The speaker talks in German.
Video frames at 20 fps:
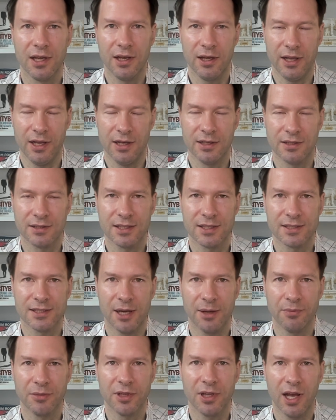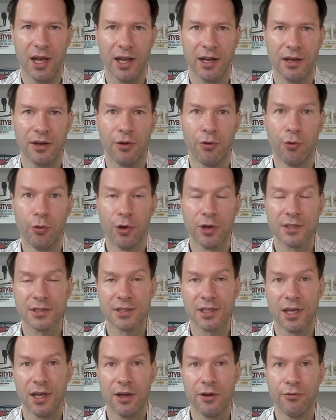insgesamt ein
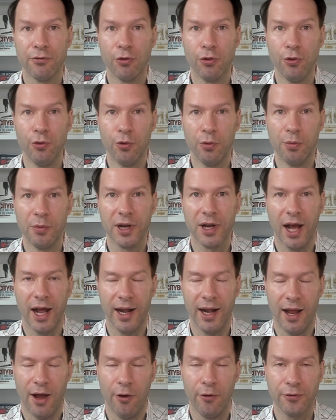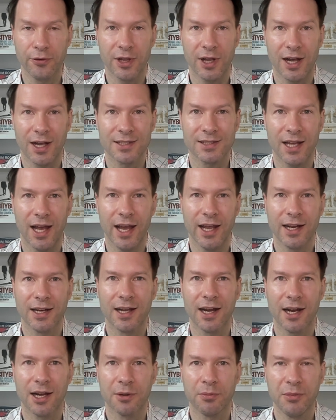hohes Volumen an
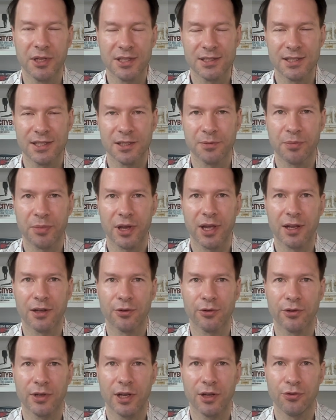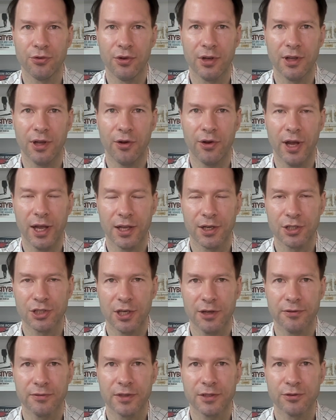Auftragseingang mit sich bringt und natürlich auch ein
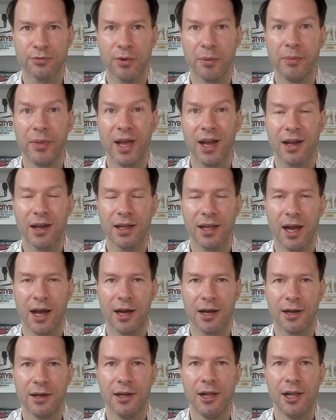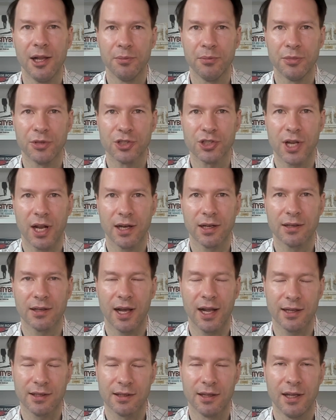Geschäft, was über mehrere Jahre Bestand
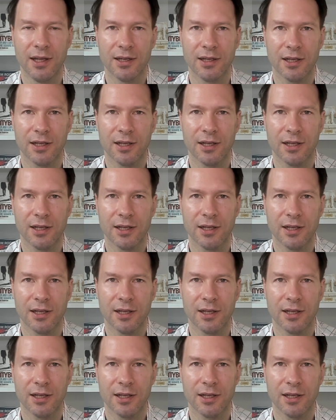hat.